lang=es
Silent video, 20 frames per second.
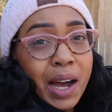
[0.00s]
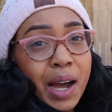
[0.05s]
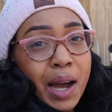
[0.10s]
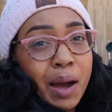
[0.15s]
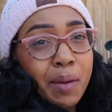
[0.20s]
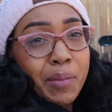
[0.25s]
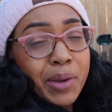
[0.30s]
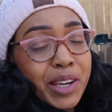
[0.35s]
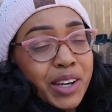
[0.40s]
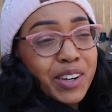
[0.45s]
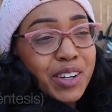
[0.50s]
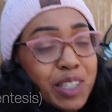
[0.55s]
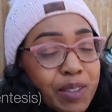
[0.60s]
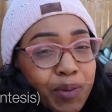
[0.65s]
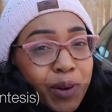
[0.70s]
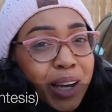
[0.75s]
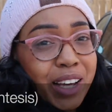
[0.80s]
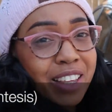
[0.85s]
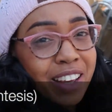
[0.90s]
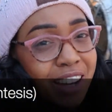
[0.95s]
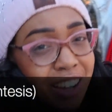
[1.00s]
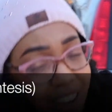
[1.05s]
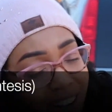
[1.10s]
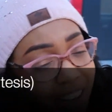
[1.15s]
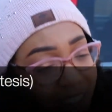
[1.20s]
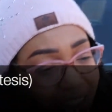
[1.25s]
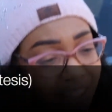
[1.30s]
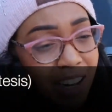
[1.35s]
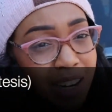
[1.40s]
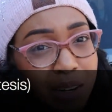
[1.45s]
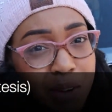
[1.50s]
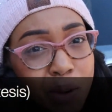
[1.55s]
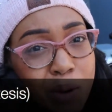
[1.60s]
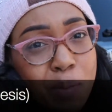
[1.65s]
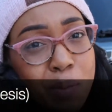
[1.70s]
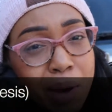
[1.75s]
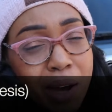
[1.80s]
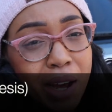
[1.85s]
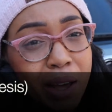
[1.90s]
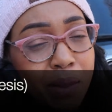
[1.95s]
Amigos, voy a llegar aquí al
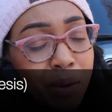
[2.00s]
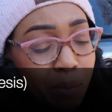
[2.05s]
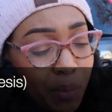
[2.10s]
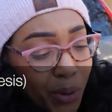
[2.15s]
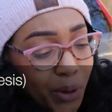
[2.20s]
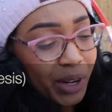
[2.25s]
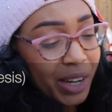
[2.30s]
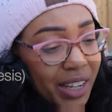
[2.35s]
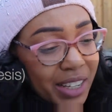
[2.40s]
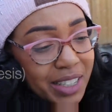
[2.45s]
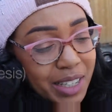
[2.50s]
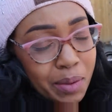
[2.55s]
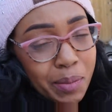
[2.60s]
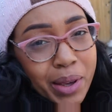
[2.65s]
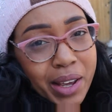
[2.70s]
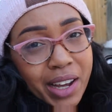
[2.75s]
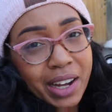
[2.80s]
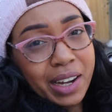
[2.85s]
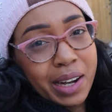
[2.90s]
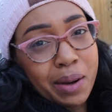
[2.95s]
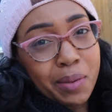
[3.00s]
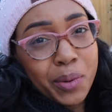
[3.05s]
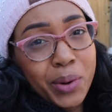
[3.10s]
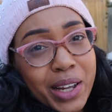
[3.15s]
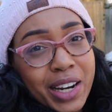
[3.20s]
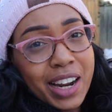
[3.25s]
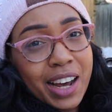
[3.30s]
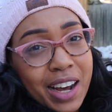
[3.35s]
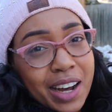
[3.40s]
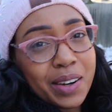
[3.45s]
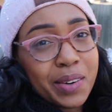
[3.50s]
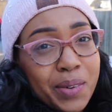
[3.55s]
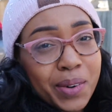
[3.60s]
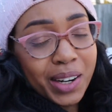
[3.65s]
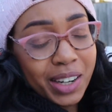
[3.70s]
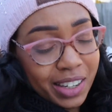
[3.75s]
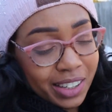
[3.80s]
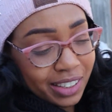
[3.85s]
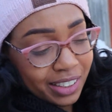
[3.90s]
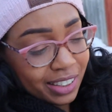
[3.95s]
colmado porque se me acabó el agua.